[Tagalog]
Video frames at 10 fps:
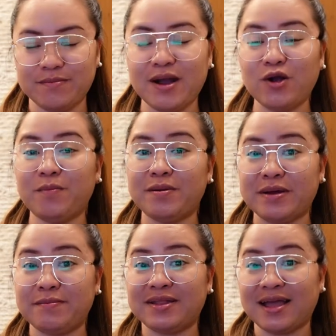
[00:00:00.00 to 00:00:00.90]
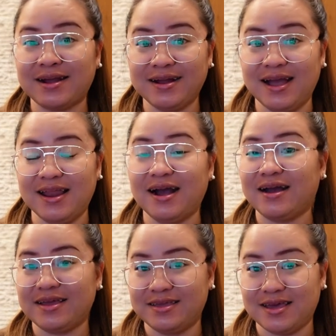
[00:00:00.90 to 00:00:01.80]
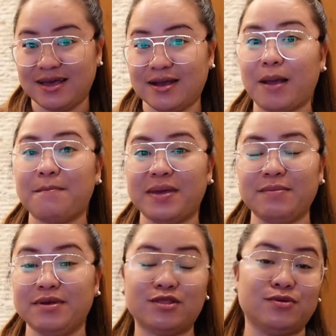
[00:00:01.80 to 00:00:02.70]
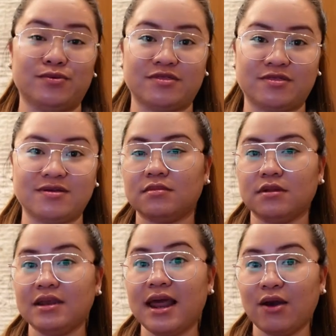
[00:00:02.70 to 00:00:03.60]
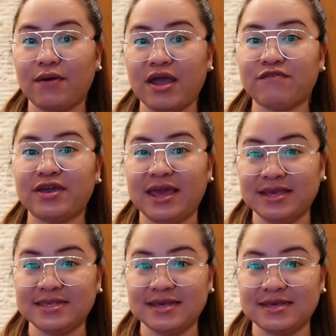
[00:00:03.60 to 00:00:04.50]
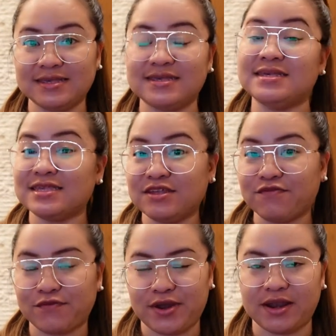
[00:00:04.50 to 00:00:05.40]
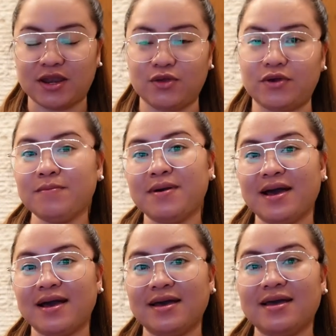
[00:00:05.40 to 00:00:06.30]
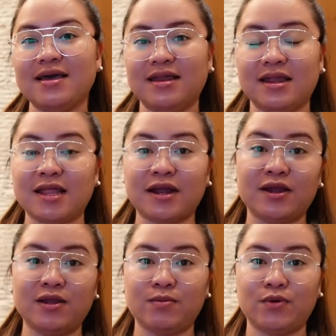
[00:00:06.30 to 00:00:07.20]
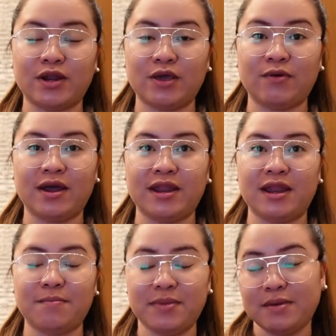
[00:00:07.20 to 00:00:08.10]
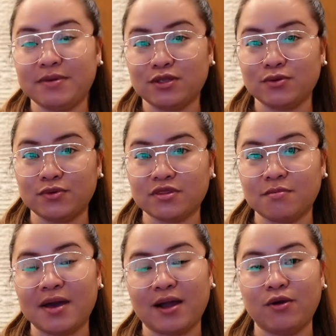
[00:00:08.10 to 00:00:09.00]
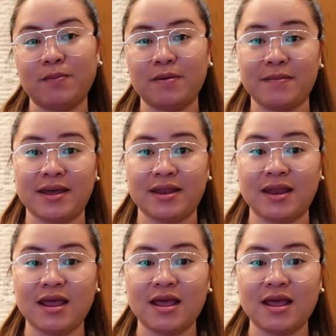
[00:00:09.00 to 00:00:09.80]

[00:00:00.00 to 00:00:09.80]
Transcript: bago pa man matanggal ang kanyang baby tooth. Now, every cases is different. Yung iba, natanggal muna yung kanilang baby tooth bago pa man